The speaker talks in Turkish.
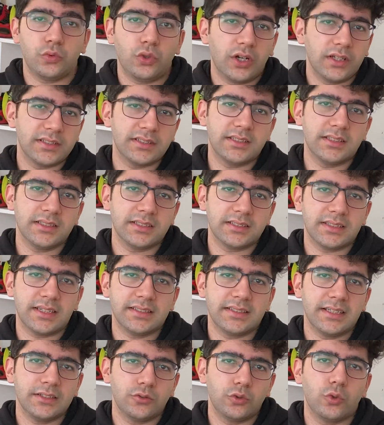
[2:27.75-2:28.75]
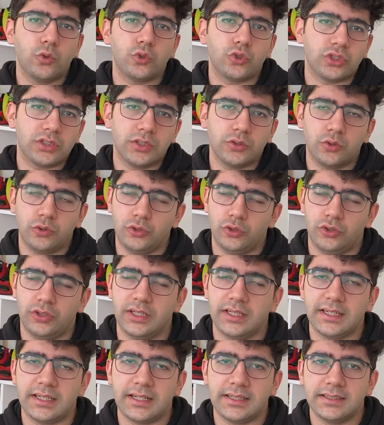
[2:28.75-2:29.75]
Bu hastalık zaten doğuştan oluyor
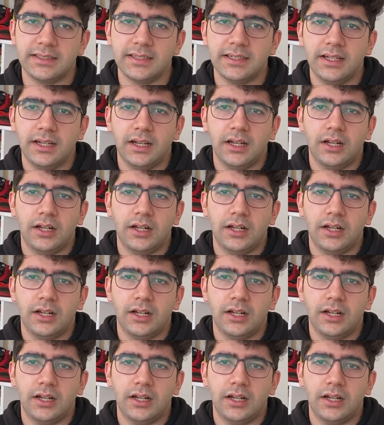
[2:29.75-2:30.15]
genelde.